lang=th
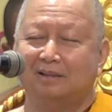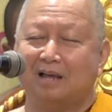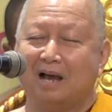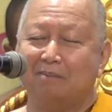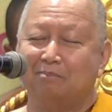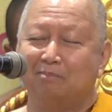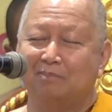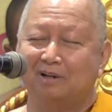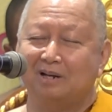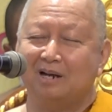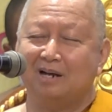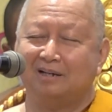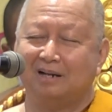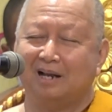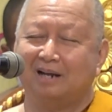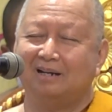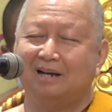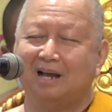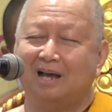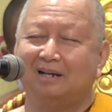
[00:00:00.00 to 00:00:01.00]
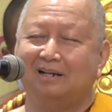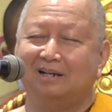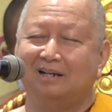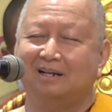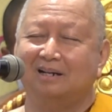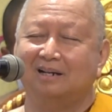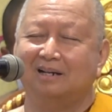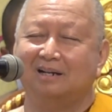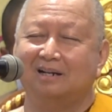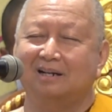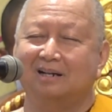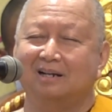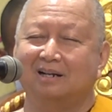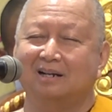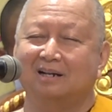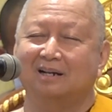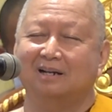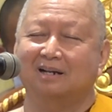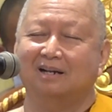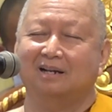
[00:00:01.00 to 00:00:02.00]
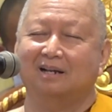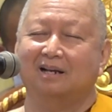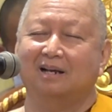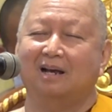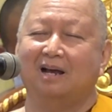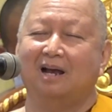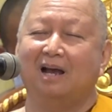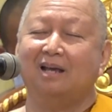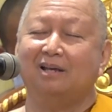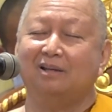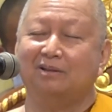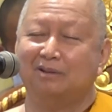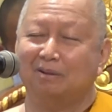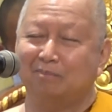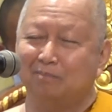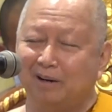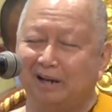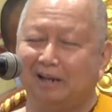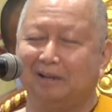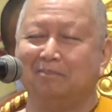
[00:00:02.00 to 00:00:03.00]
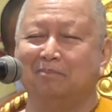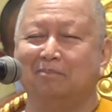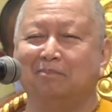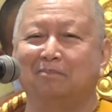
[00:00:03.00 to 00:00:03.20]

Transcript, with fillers: ทำเรื่องนั้นๆให้สำเร็จ